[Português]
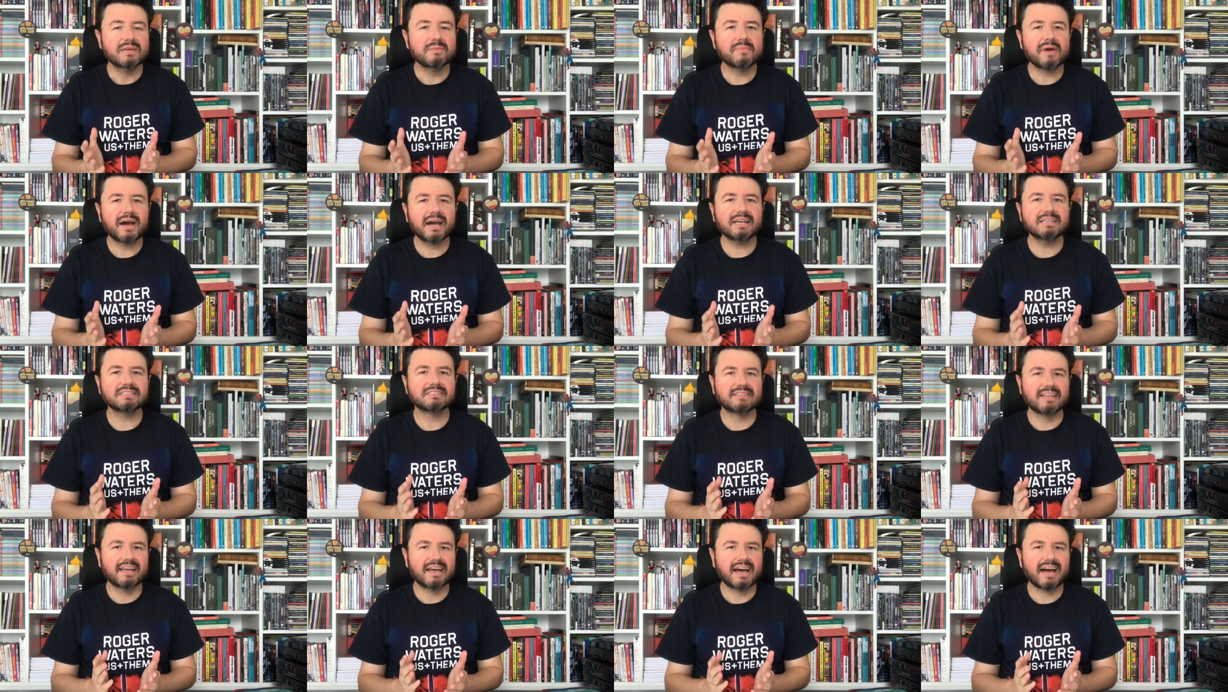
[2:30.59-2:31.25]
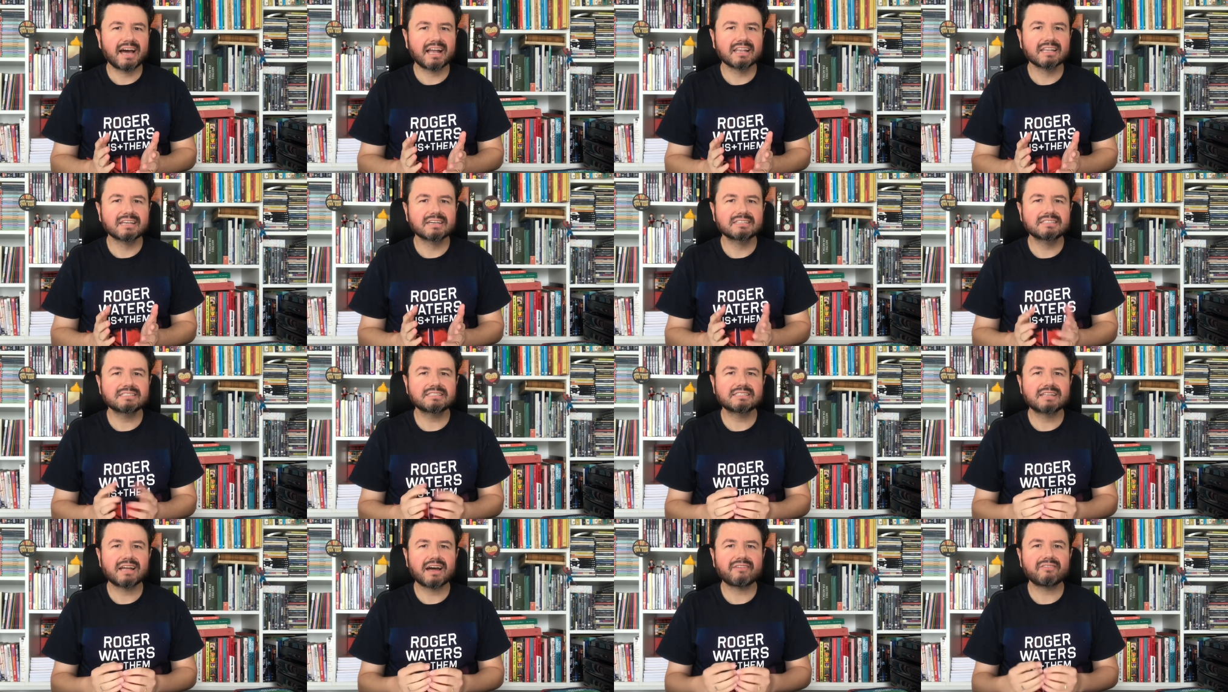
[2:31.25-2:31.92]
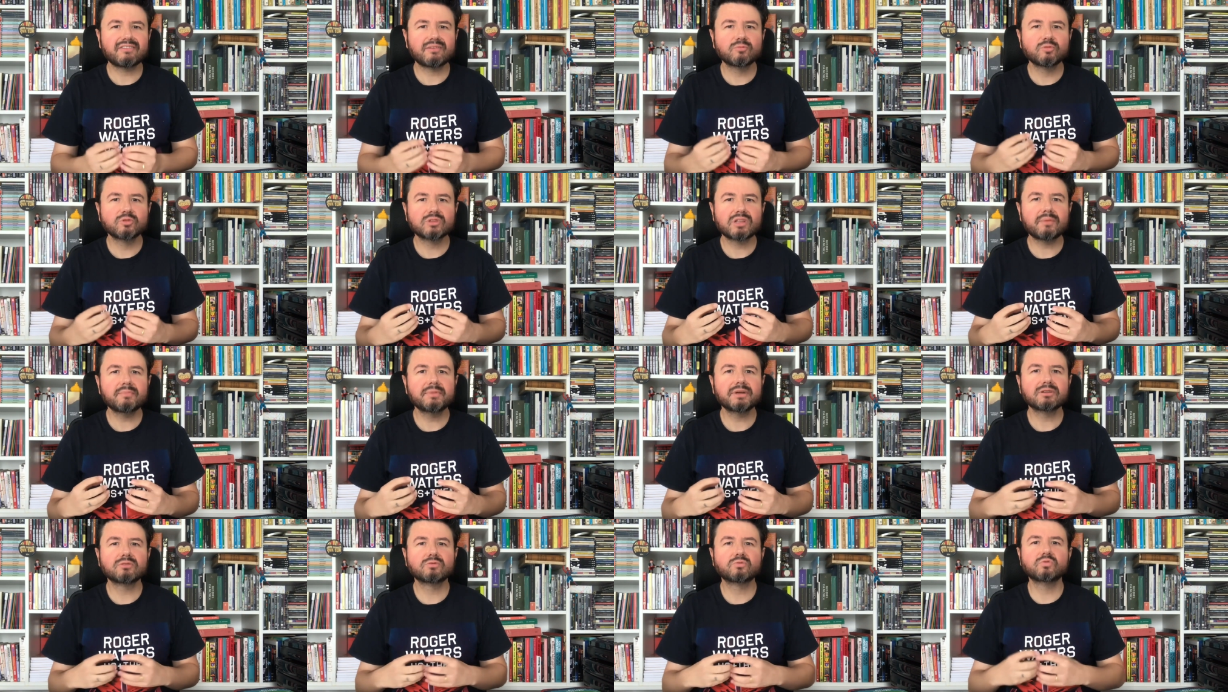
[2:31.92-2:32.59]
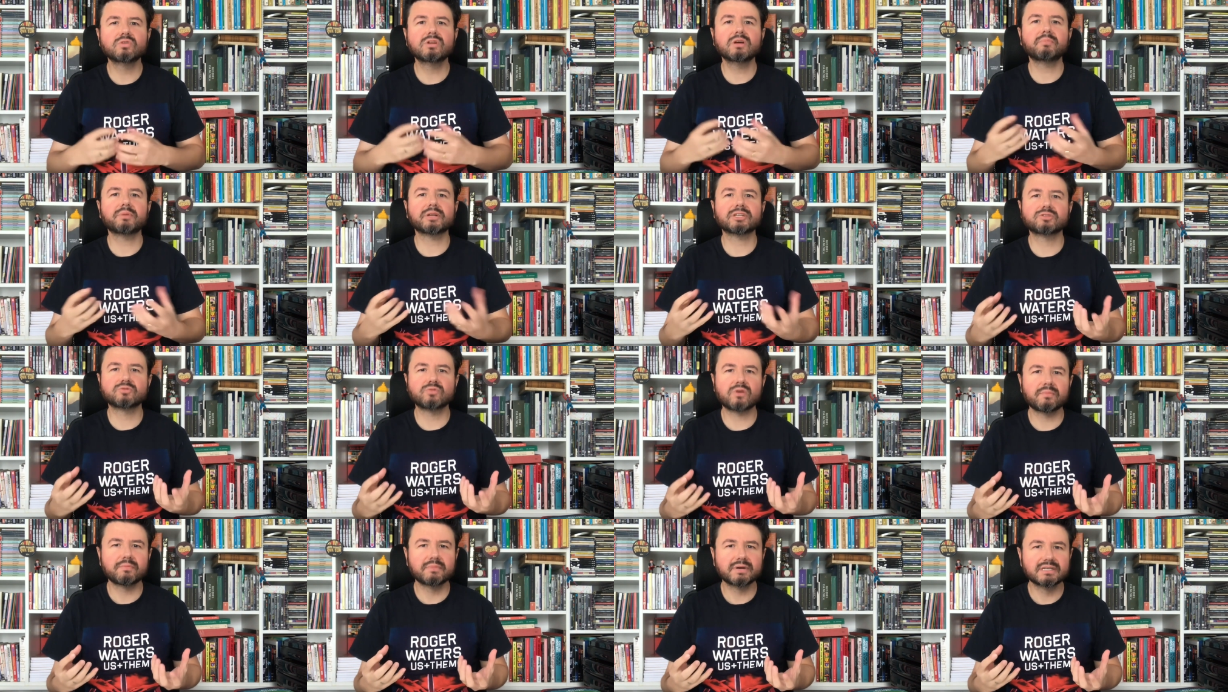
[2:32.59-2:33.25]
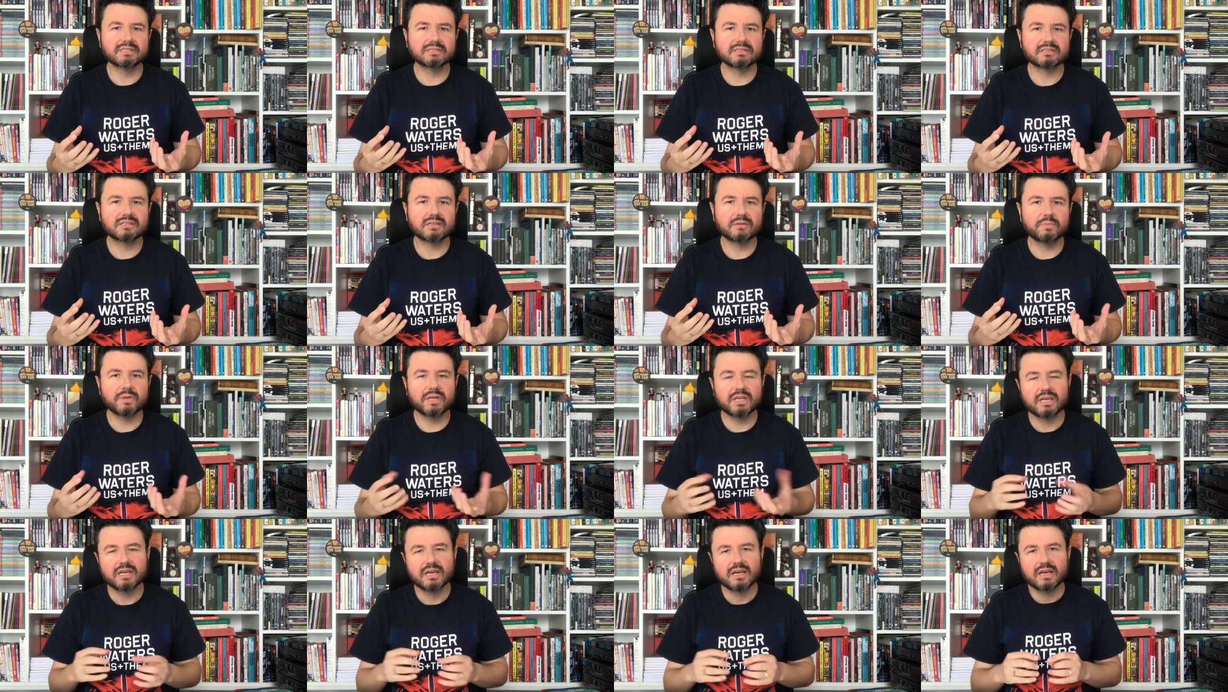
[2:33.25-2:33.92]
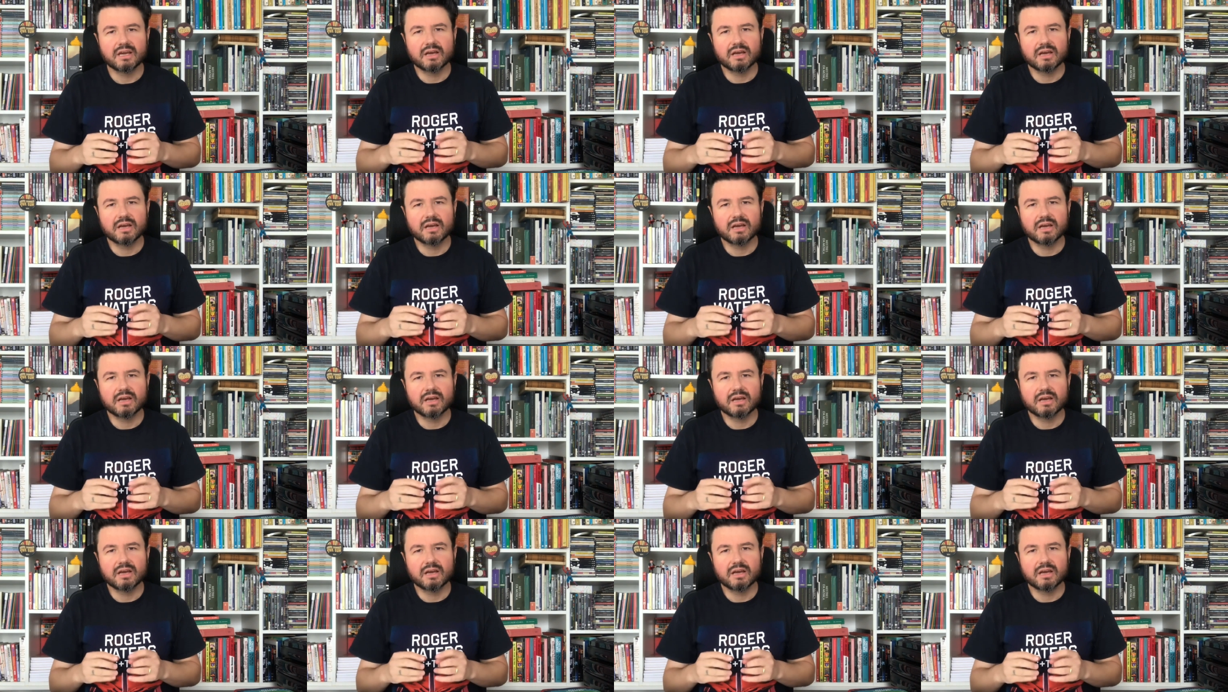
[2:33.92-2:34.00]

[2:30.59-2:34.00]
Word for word: E mais, né? A Alanis dava muita abertura para sua banda também.